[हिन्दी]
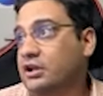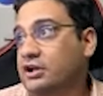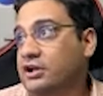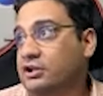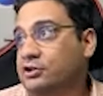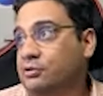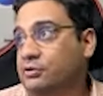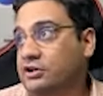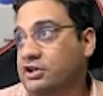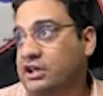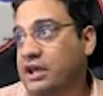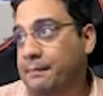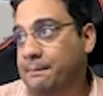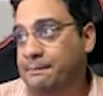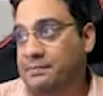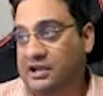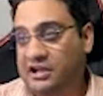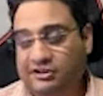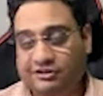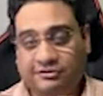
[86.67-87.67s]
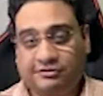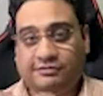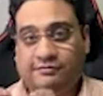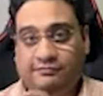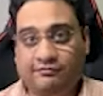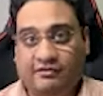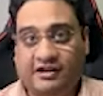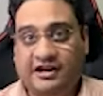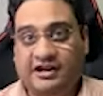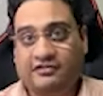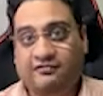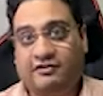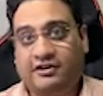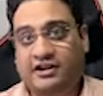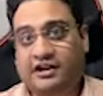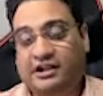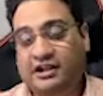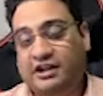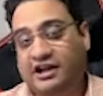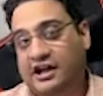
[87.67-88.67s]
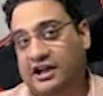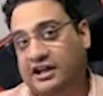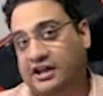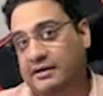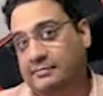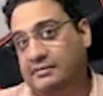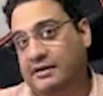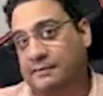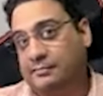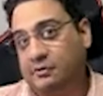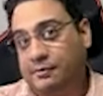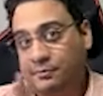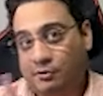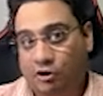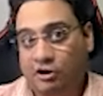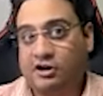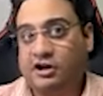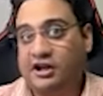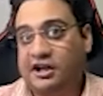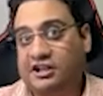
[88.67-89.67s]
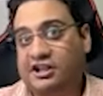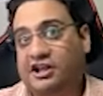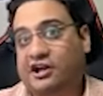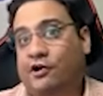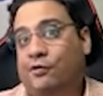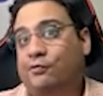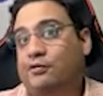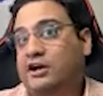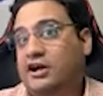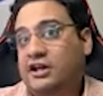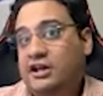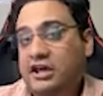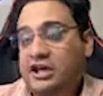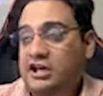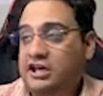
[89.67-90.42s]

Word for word: तो ये प्लस फंड फंडा लगा के मैं आपको भी और आगे दिखाऊंगा